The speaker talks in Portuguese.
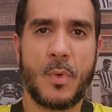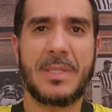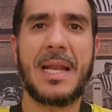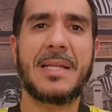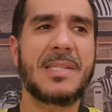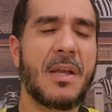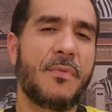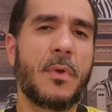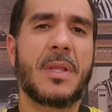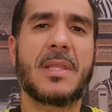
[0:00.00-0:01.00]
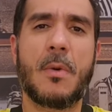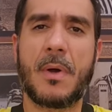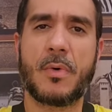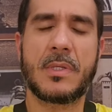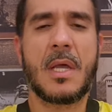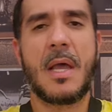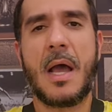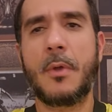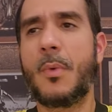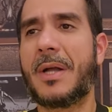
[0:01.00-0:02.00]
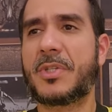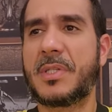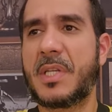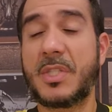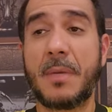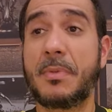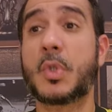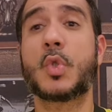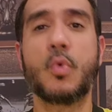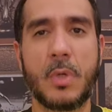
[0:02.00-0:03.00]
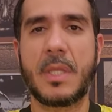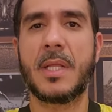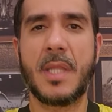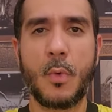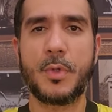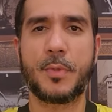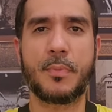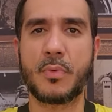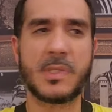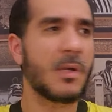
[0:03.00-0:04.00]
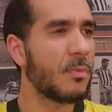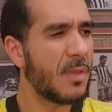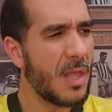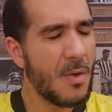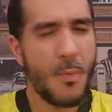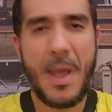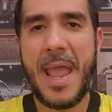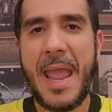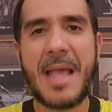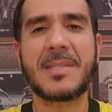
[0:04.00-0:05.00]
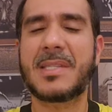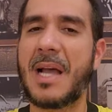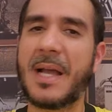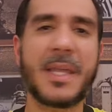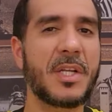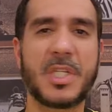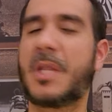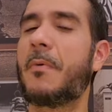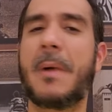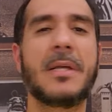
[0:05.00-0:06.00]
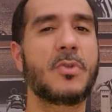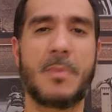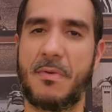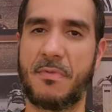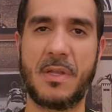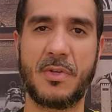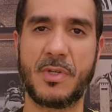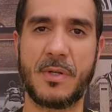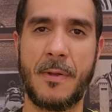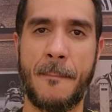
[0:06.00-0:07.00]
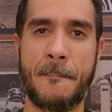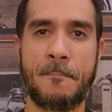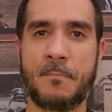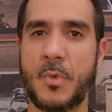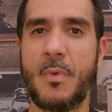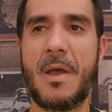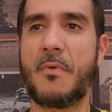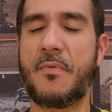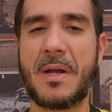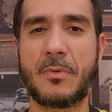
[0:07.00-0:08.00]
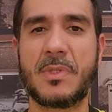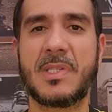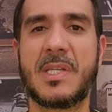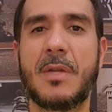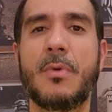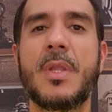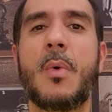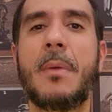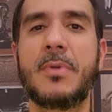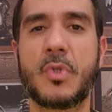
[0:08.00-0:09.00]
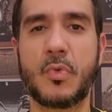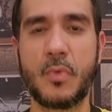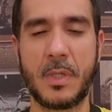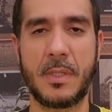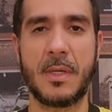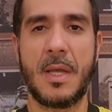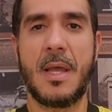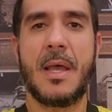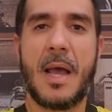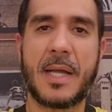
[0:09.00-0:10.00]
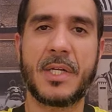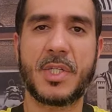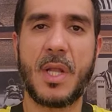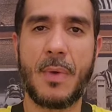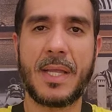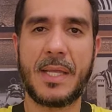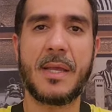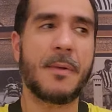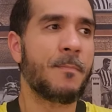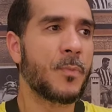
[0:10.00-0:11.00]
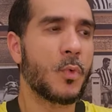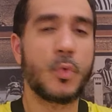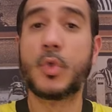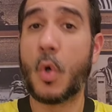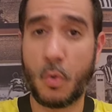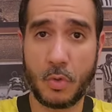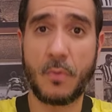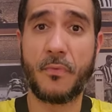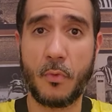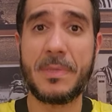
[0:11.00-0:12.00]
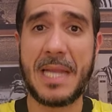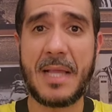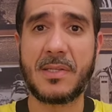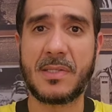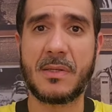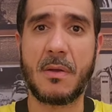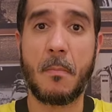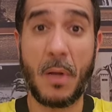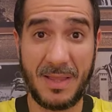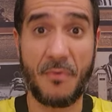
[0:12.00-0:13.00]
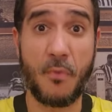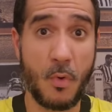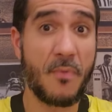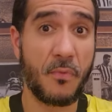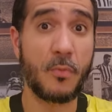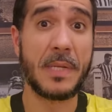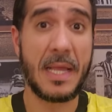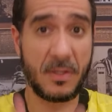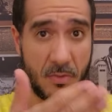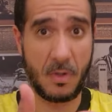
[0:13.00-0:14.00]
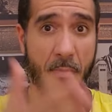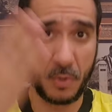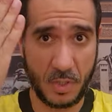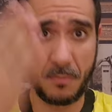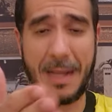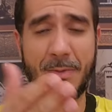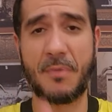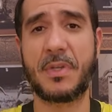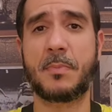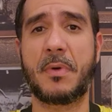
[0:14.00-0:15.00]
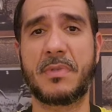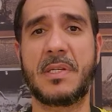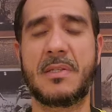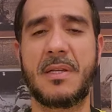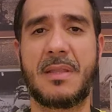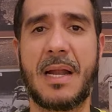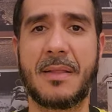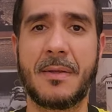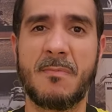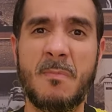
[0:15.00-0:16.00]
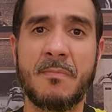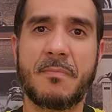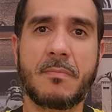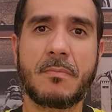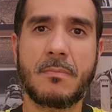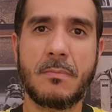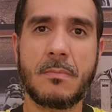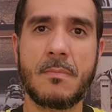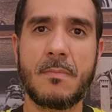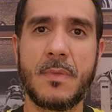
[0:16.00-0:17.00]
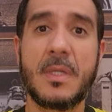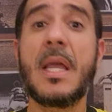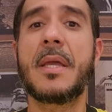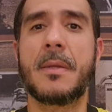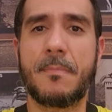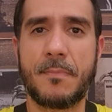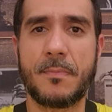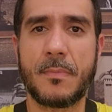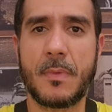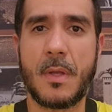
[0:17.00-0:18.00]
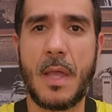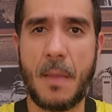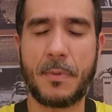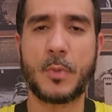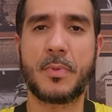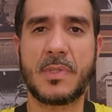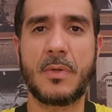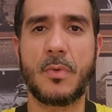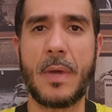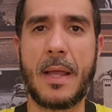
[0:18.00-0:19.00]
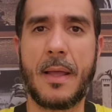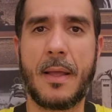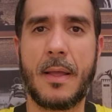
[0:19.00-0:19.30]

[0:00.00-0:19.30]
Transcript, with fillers: O André Rizek falou até uma coisa, eu não acho que seja absurda não expulsão. Não é essa a questão, mais uma vez. Não é o fato de ser ou não absurda. A questão é que no jogo contra o Fluminense, Botafogo e Fluminense, ó, mostrando mais uma vez para vocês a entrada. E aí? É para expulsão ou não é?